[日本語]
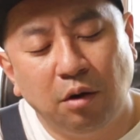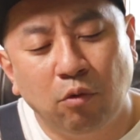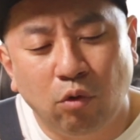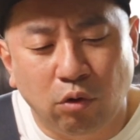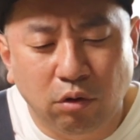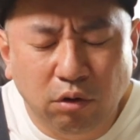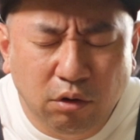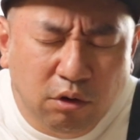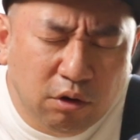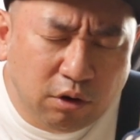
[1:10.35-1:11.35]
かも
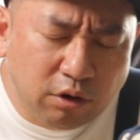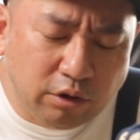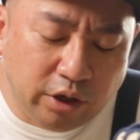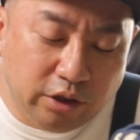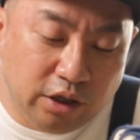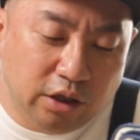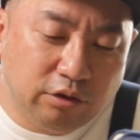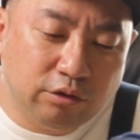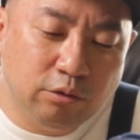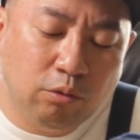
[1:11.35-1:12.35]

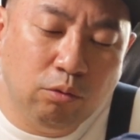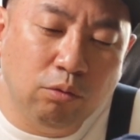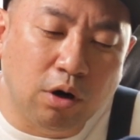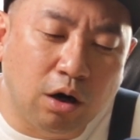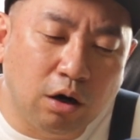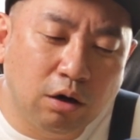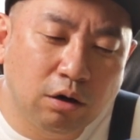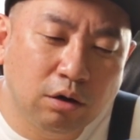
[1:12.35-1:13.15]
レディースの方が